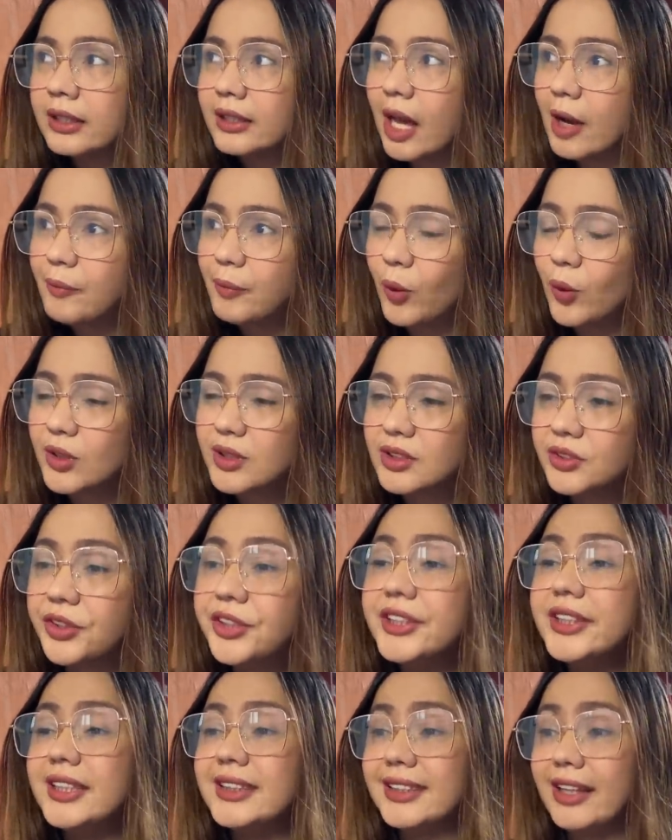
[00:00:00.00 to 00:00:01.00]
Tapos,
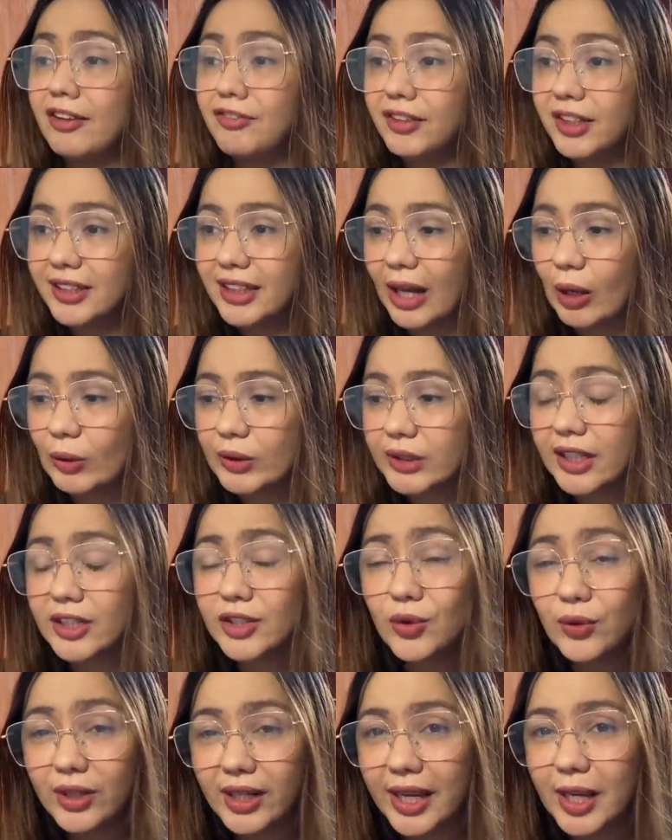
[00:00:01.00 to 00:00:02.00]
37,000
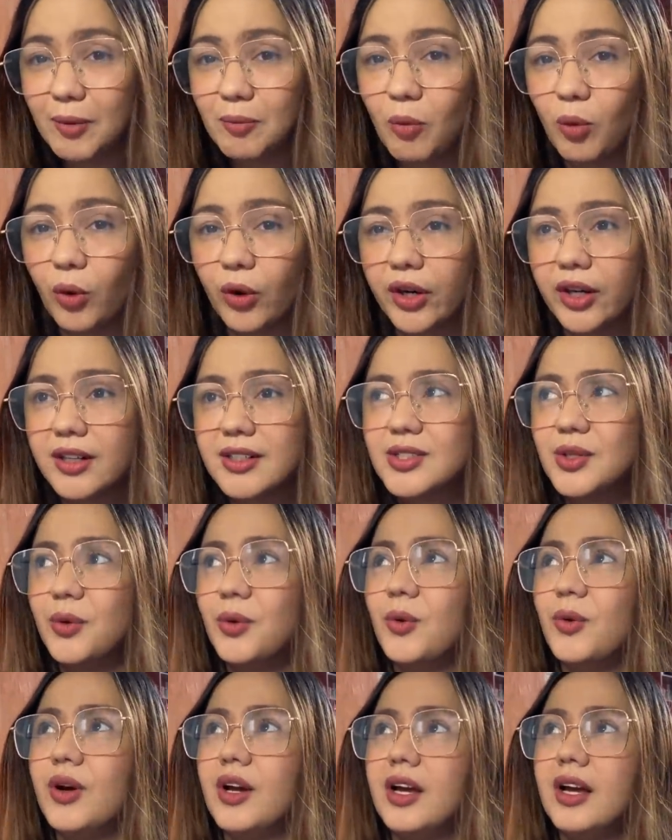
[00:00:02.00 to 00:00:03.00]
yung labor.
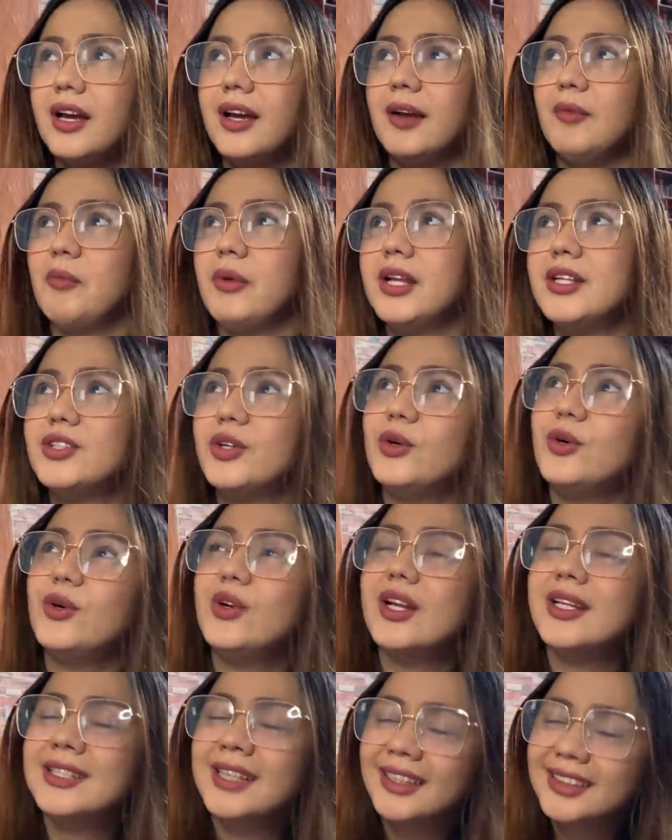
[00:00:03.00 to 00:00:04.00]
So,
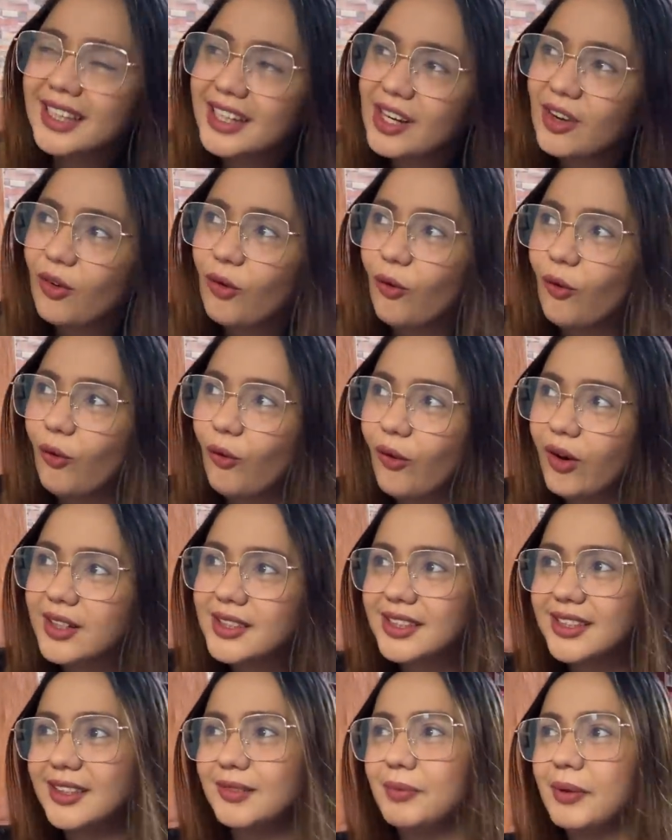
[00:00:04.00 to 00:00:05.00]
medyo nasaktan ako
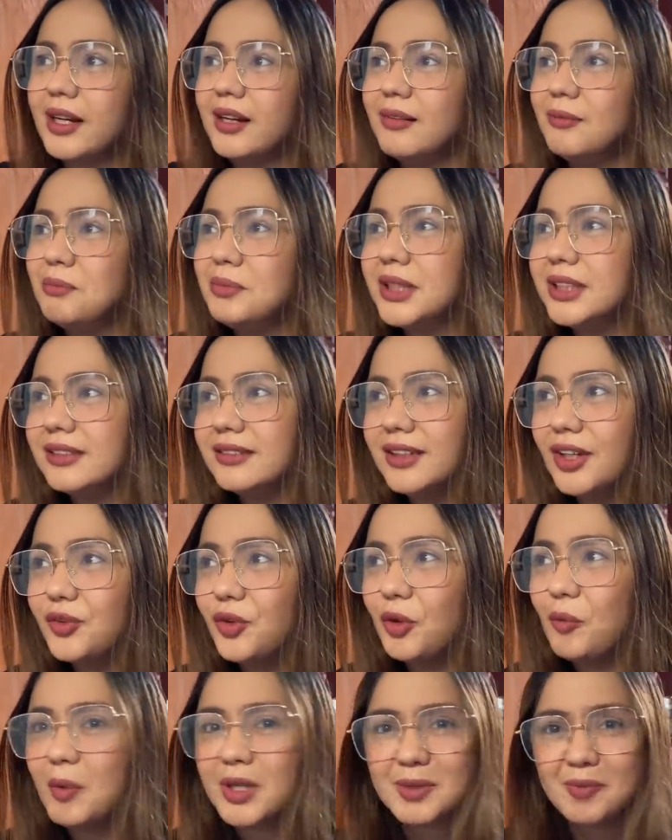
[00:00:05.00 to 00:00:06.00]
kasi parang ba't
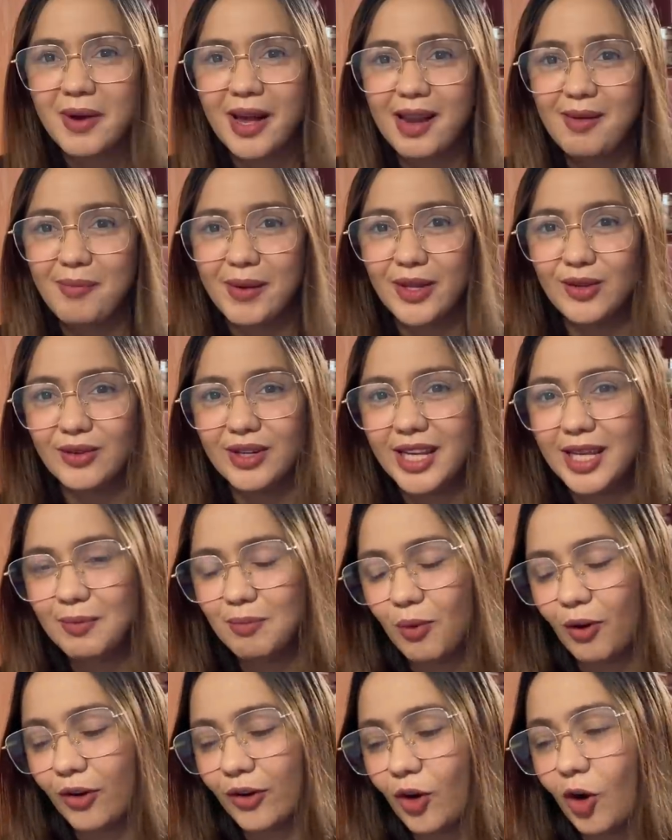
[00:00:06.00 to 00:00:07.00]
ganun mas mahal pa yung
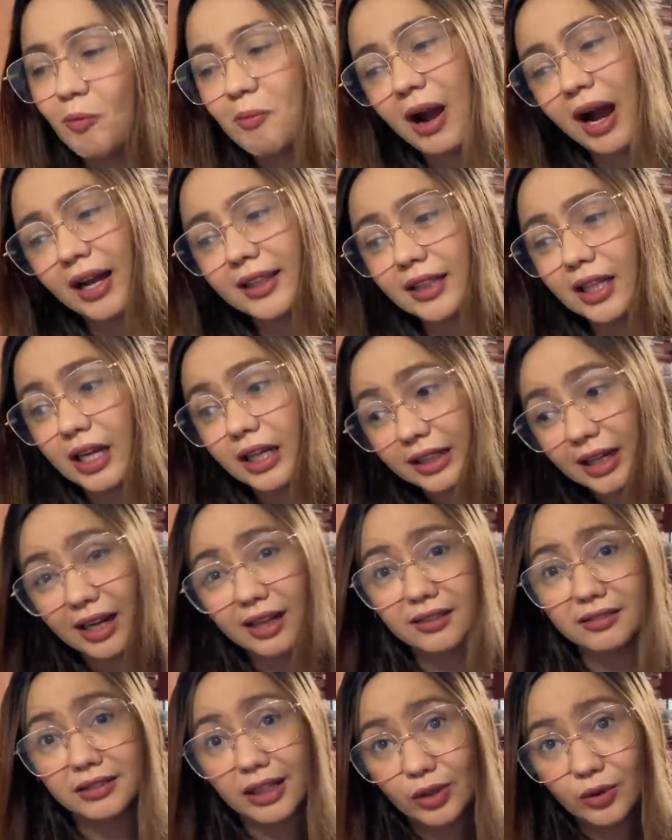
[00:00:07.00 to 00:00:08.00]
labor? O baka
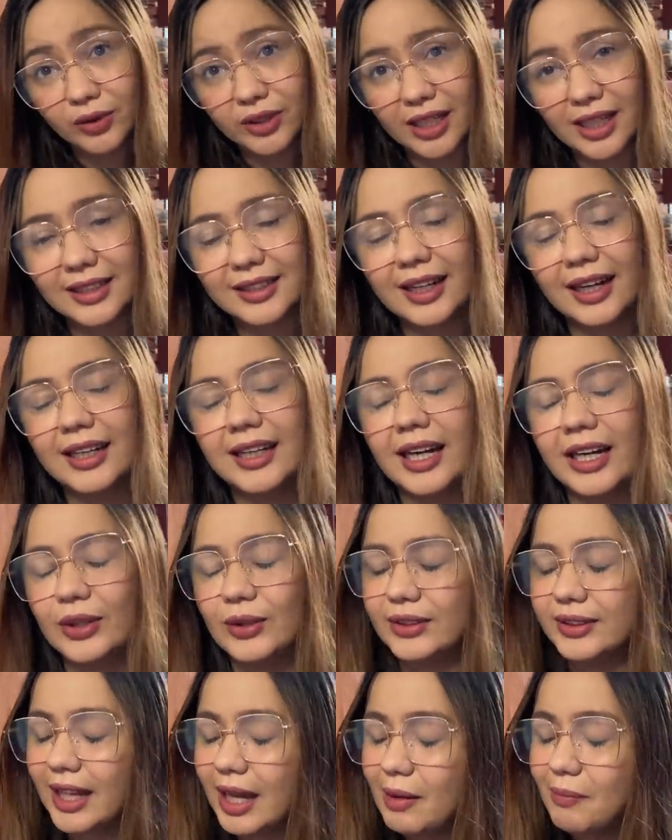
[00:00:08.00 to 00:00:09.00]
talagang ganun talaga kalaki
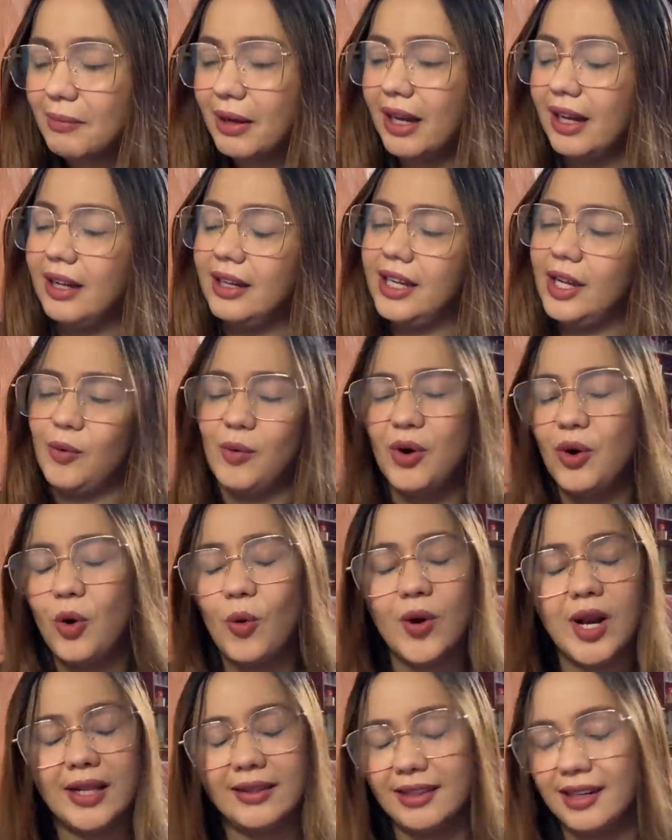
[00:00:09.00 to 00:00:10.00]
yung tama? Ewan
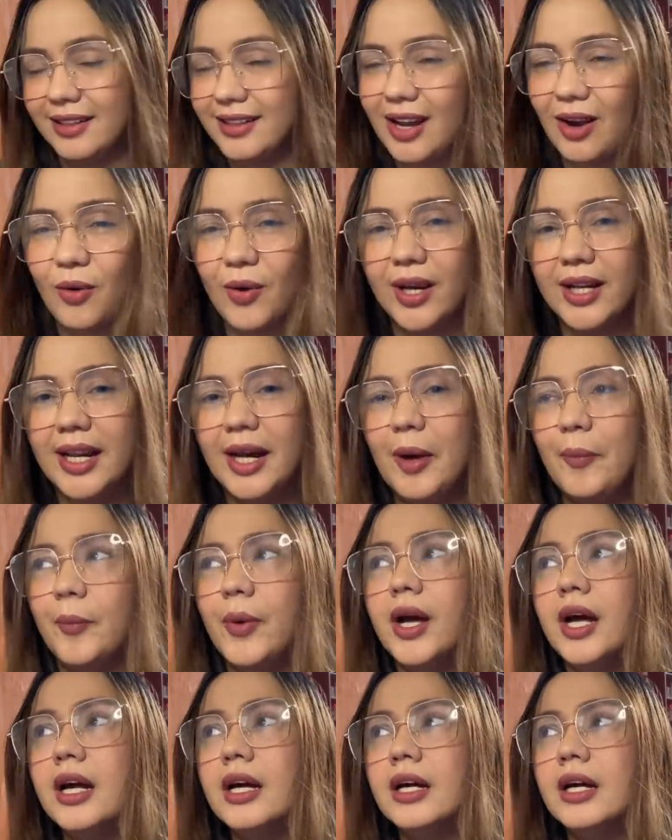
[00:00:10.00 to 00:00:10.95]
ko, wala talaga akong alam.